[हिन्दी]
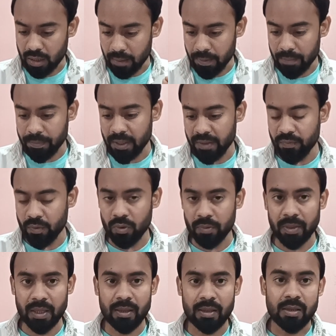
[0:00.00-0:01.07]
आप अपने फ़ोन
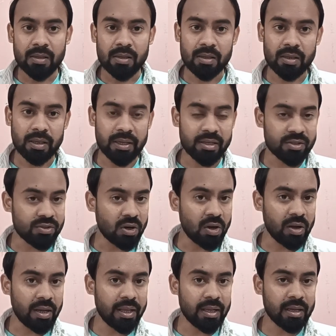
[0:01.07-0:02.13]
में
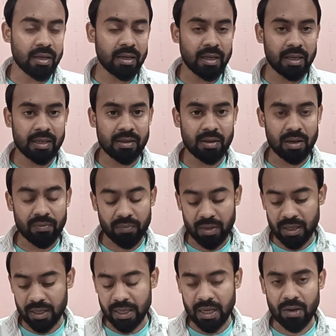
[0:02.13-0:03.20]
इंस्टॉल नहीं करना है
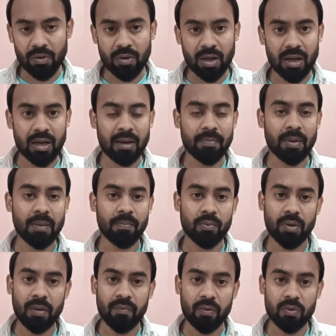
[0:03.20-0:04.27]
वरना क्या होगा आपका
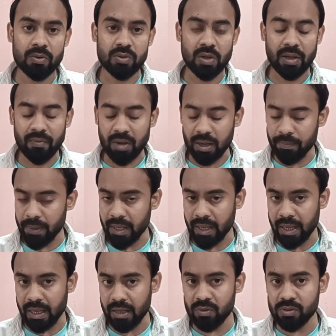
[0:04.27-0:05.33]
पूरा फ़ोन जो है वहाँ पे
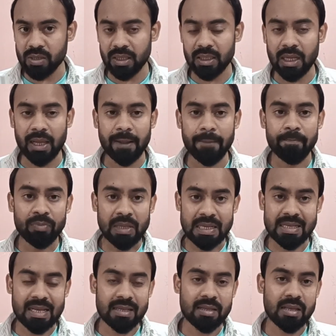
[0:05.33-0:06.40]
हैक हो जाता
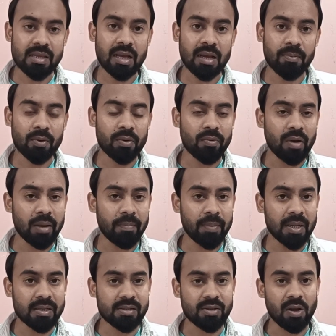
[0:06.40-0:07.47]
है जैसे ही आप लोग वहाँ
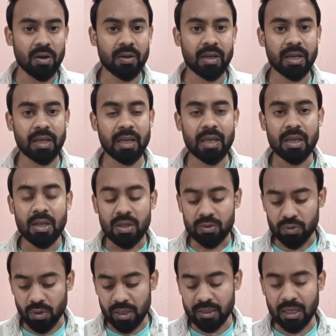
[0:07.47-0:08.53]
पे इंस्टॉल करेंगे
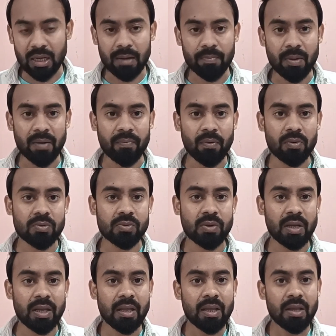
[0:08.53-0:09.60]
तुरंत आपका फ़ोन
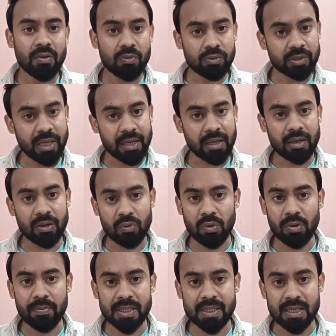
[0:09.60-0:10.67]
जो है उसके
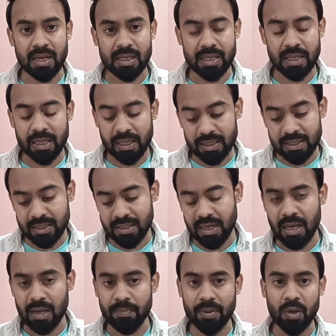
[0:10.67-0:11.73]
कंट्रोल में चला जाएगा
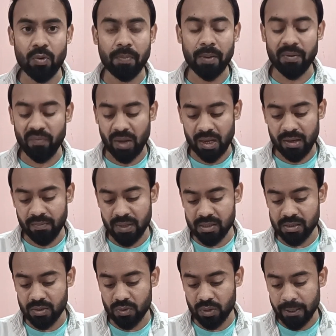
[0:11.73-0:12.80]
जिसने आपके ऊपर फाइल
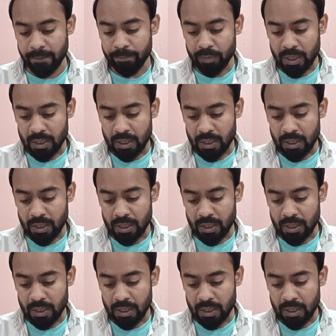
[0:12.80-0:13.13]
भेजी होगी